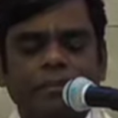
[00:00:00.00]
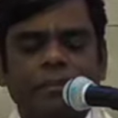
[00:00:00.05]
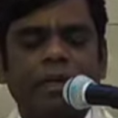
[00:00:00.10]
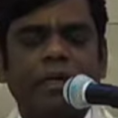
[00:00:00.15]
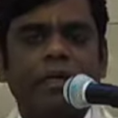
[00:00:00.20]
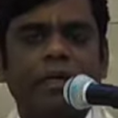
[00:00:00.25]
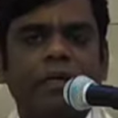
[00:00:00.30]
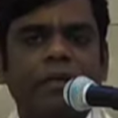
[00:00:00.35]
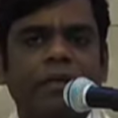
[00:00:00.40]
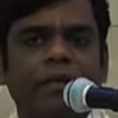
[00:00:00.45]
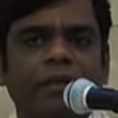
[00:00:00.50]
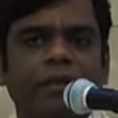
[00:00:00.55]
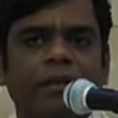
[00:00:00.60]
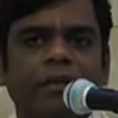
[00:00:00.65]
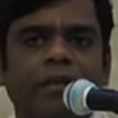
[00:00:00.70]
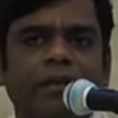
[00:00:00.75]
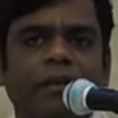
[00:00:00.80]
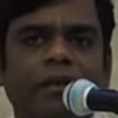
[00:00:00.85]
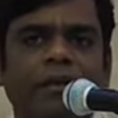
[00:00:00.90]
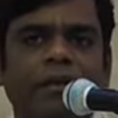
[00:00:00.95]
மக்கள்
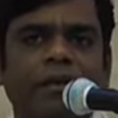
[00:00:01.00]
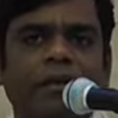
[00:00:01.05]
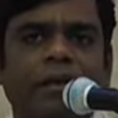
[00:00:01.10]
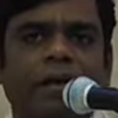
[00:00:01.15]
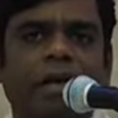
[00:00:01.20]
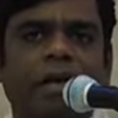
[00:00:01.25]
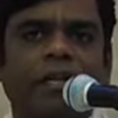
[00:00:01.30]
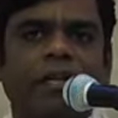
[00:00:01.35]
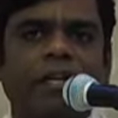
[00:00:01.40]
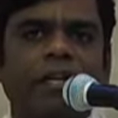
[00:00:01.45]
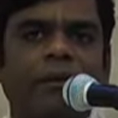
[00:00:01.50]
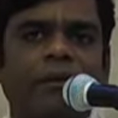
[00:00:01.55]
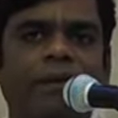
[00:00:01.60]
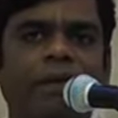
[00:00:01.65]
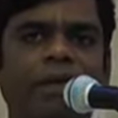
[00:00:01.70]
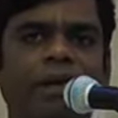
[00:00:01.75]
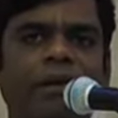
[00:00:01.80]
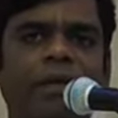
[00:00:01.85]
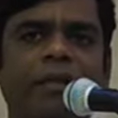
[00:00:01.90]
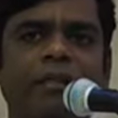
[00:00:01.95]

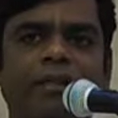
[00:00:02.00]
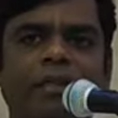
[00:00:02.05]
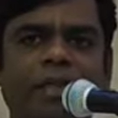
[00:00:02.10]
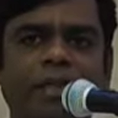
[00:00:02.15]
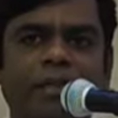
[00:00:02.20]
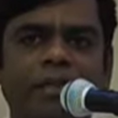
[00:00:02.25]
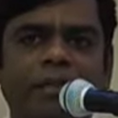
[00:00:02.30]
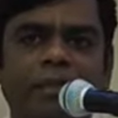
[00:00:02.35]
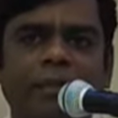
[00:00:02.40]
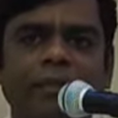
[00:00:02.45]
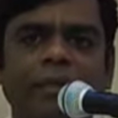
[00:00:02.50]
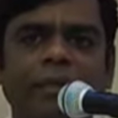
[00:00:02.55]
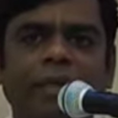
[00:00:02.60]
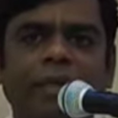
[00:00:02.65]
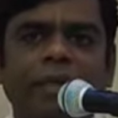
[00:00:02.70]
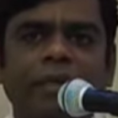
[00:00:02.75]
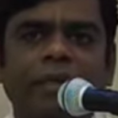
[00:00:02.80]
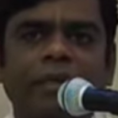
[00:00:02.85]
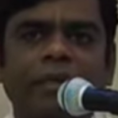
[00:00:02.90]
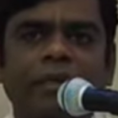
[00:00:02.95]
அன்னையினுடைய அருள்தலத்தை
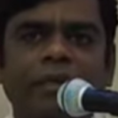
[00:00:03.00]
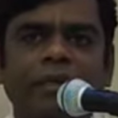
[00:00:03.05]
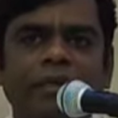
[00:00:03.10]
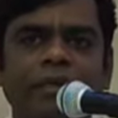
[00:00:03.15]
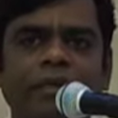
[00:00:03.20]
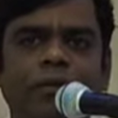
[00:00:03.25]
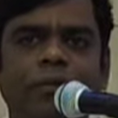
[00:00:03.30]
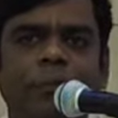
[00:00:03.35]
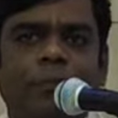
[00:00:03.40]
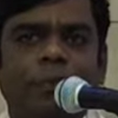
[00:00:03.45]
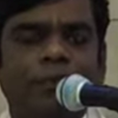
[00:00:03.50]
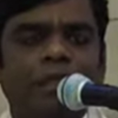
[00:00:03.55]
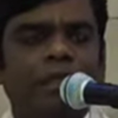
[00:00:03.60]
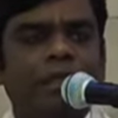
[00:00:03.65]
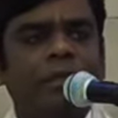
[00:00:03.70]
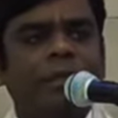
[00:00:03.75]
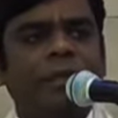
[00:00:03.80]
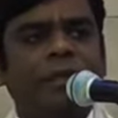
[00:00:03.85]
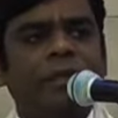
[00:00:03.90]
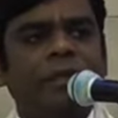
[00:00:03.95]
நோக்கி புனித
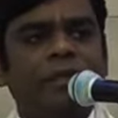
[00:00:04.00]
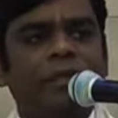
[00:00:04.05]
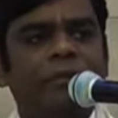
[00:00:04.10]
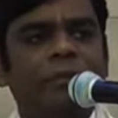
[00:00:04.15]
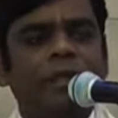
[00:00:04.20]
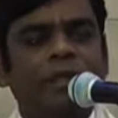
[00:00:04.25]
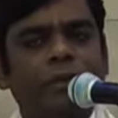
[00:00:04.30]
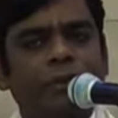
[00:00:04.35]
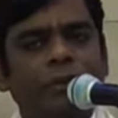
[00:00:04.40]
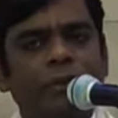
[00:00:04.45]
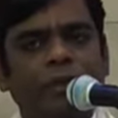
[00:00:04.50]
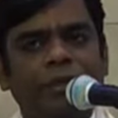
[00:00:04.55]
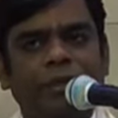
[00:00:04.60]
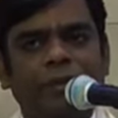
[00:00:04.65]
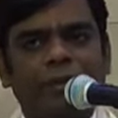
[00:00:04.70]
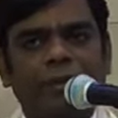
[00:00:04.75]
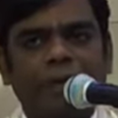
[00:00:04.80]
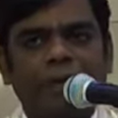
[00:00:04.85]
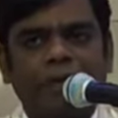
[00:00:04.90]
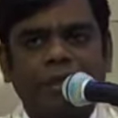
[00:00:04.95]
பயணம்
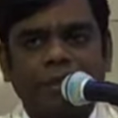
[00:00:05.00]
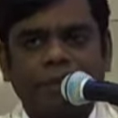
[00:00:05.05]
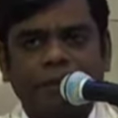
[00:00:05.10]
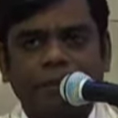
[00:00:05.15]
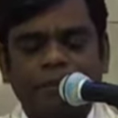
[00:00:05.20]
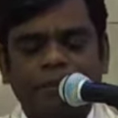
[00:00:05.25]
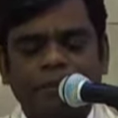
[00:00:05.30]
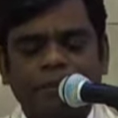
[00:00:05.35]
மேற்கொண்டிருப்பார்கள்